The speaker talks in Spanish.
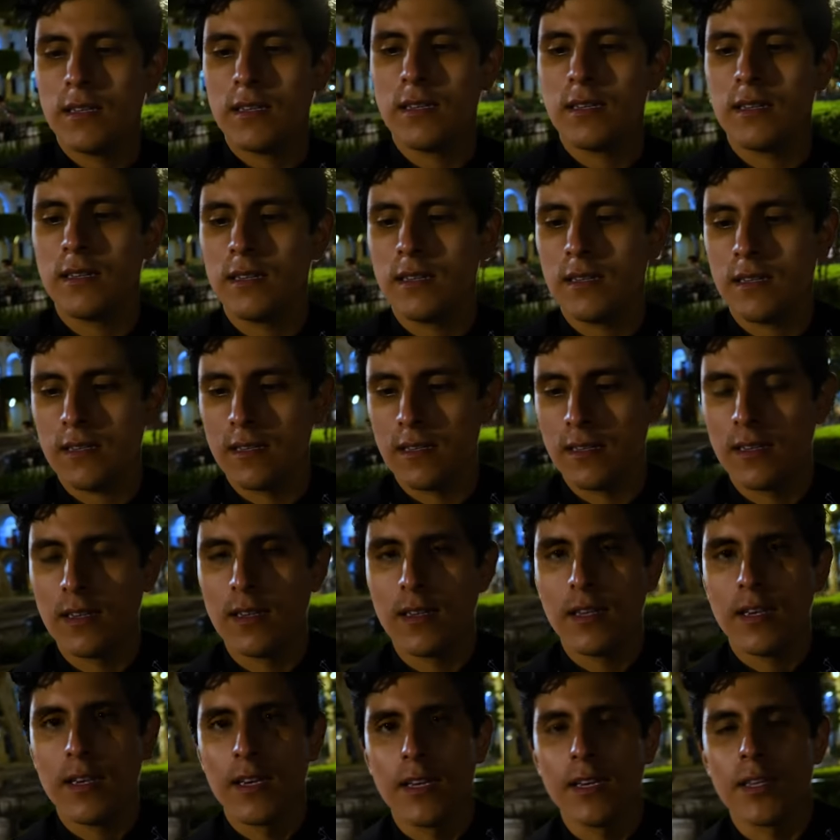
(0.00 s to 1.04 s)
Renzo? ¿Te gustó?
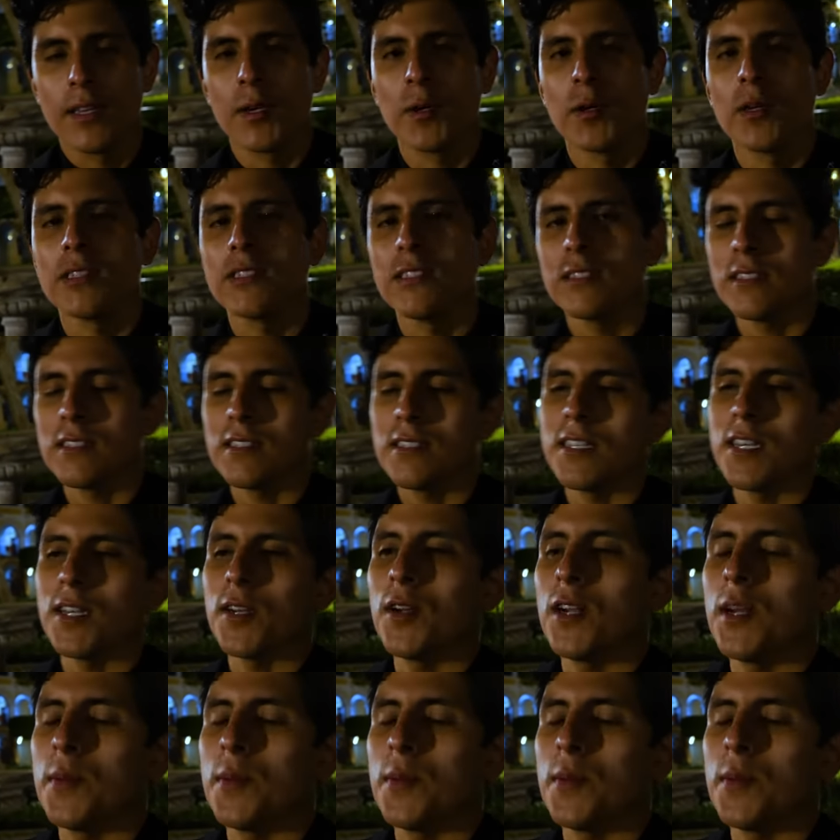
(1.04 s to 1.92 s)
Te voy a ser sincero,